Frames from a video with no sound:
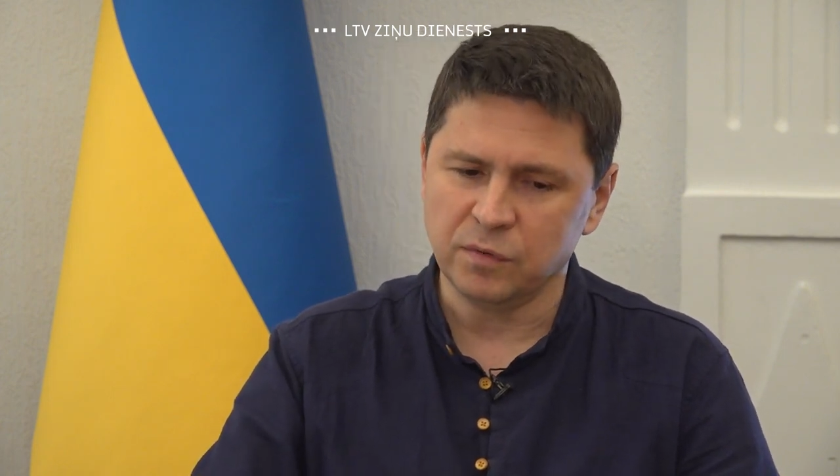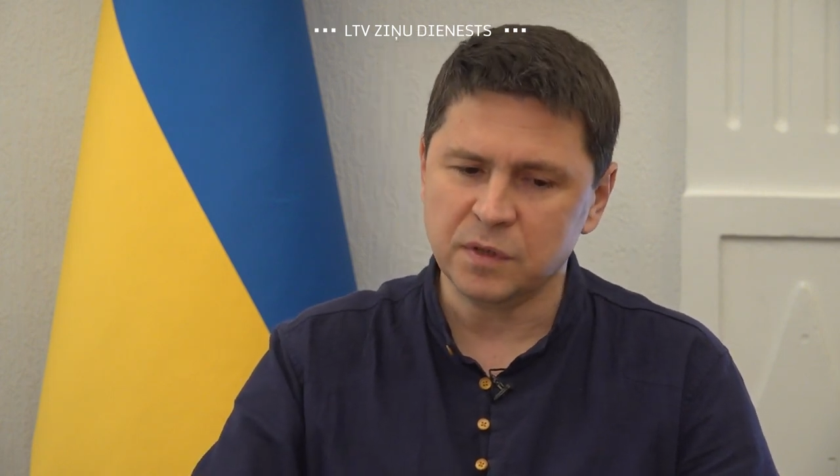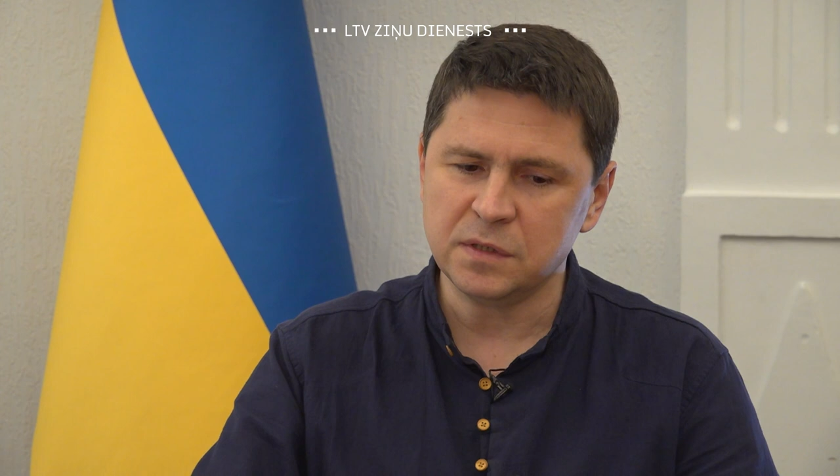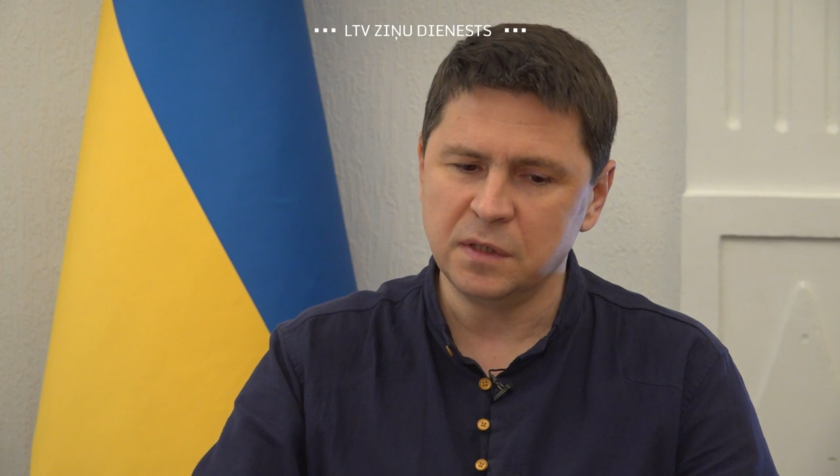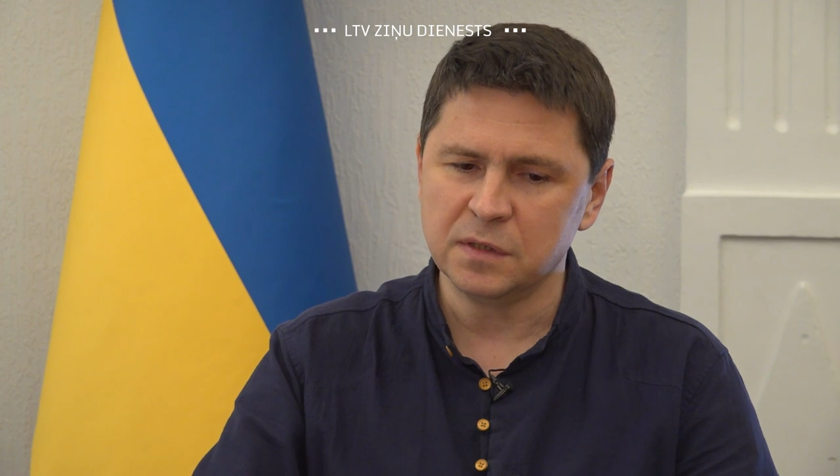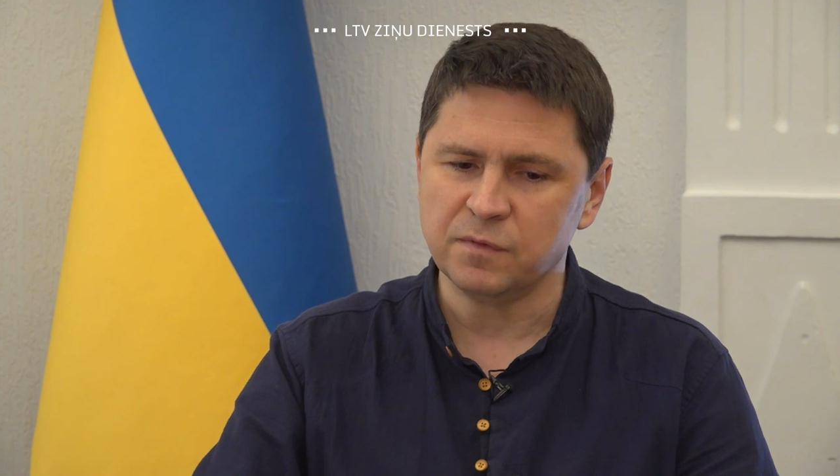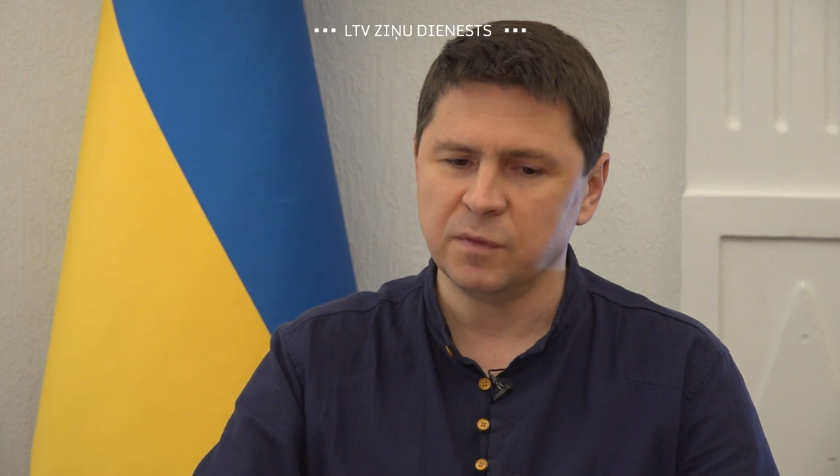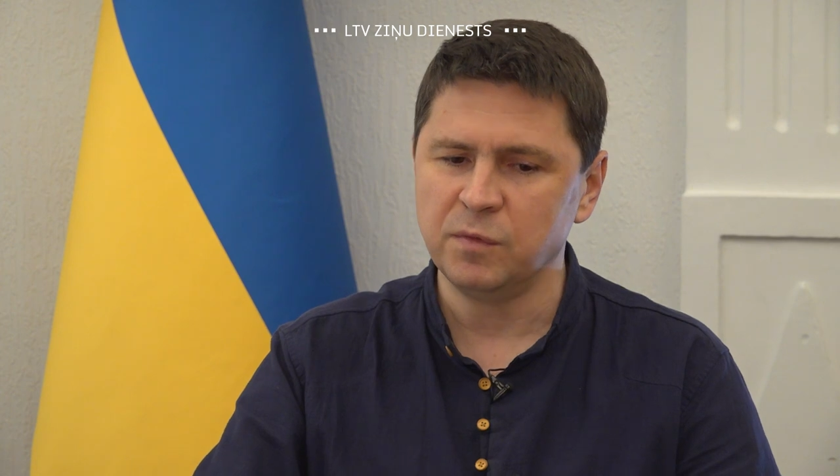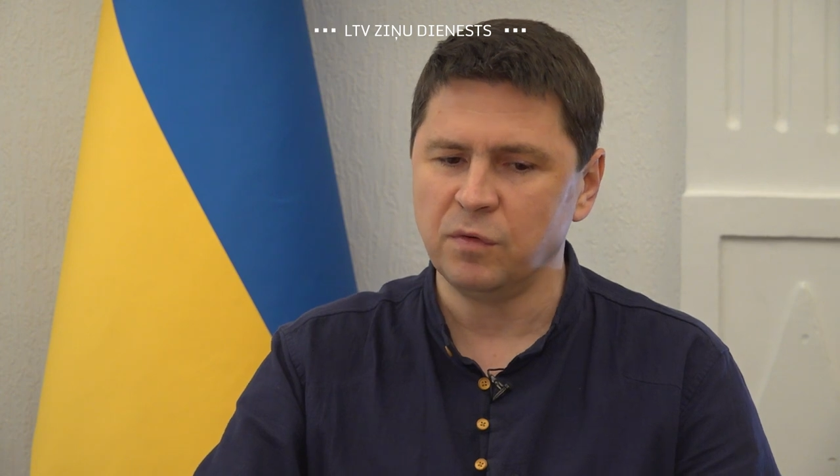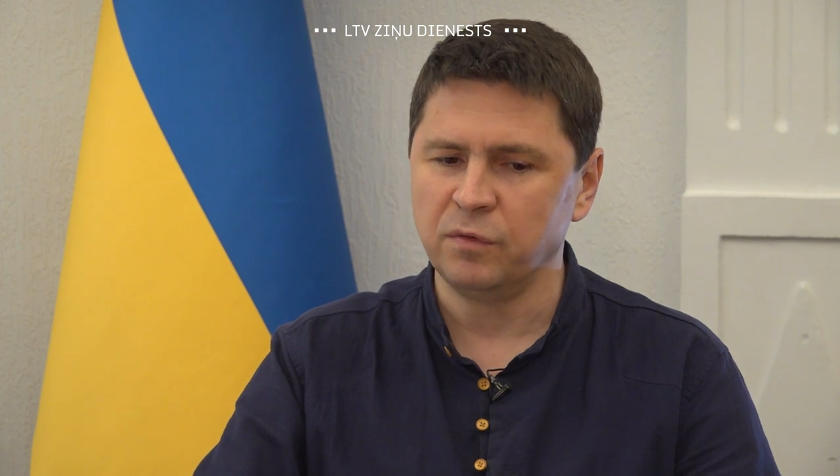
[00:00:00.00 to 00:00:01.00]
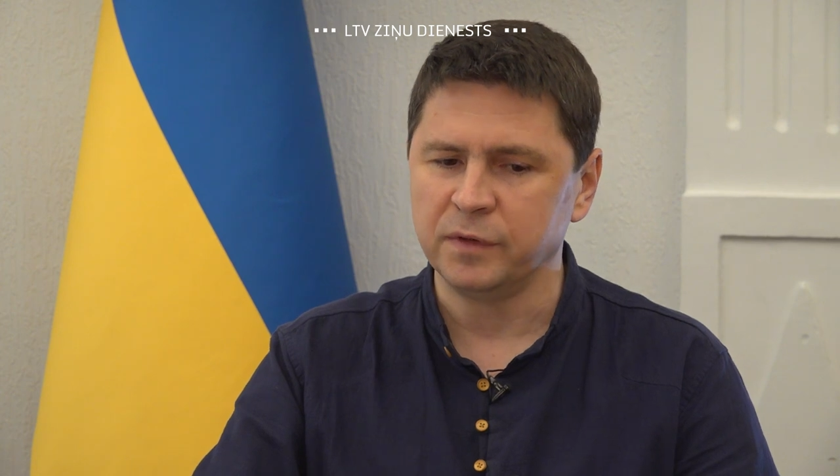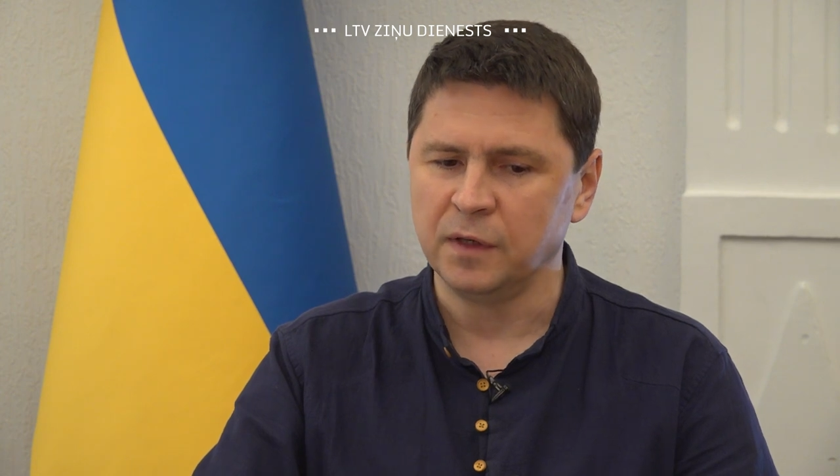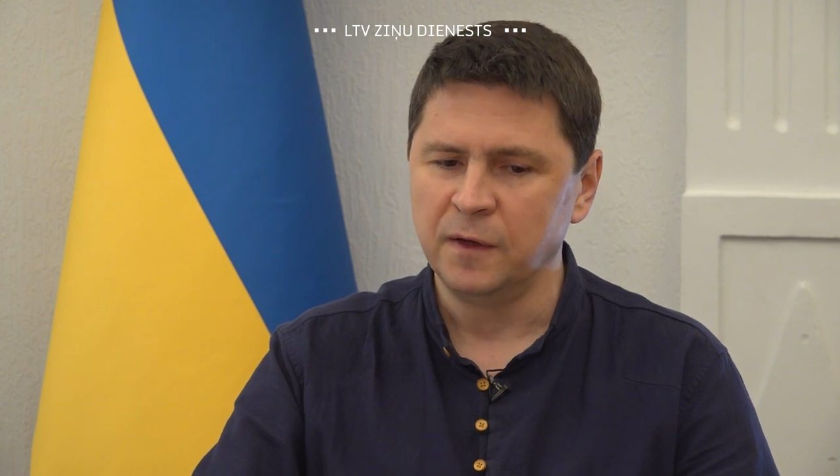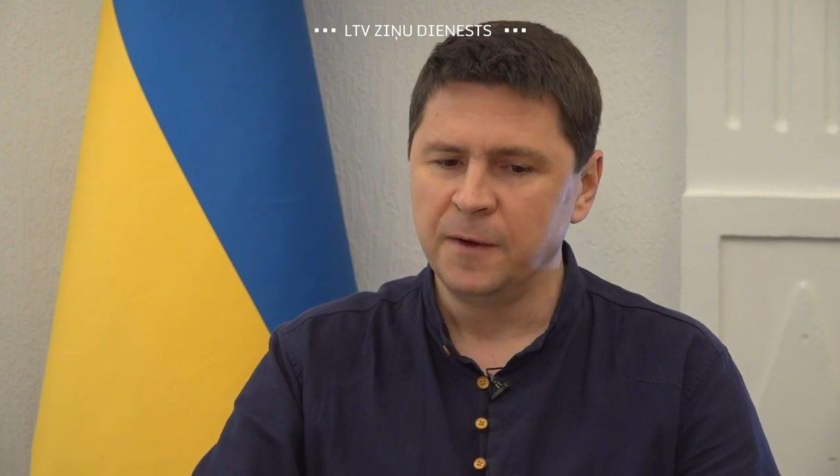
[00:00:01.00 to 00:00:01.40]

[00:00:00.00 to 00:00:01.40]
в России сформированы.